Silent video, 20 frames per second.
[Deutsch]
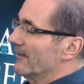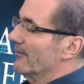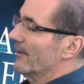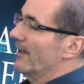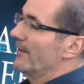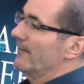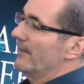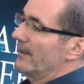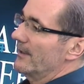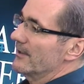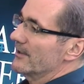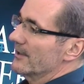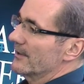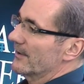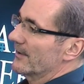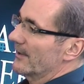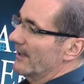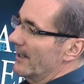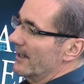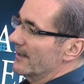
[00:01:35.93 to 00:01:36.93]
Wann, wenn nicht in
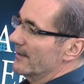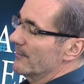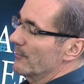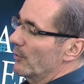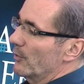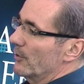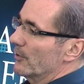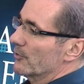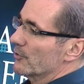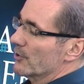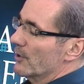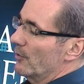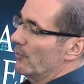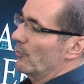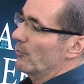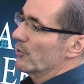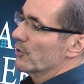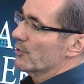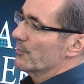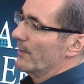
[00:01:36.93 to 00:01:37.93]
Zeiten politischer
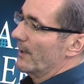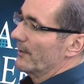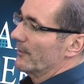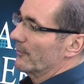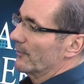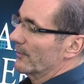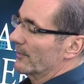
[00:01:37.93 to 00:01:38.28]
Hochspannung?